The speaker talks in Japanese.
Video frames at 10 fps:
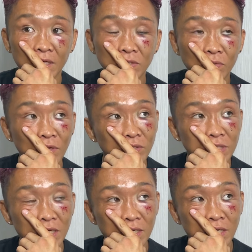その後
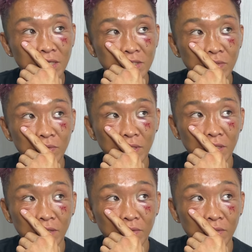3連勝か
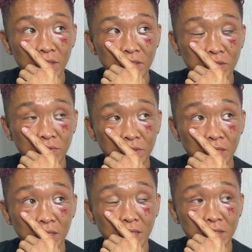4連勝し
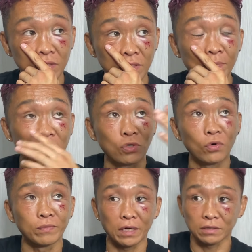てたんですよね。まあ、
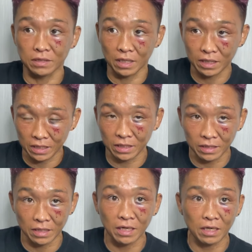超ブランクが空き
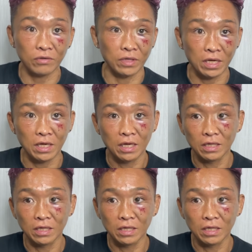ながらのね。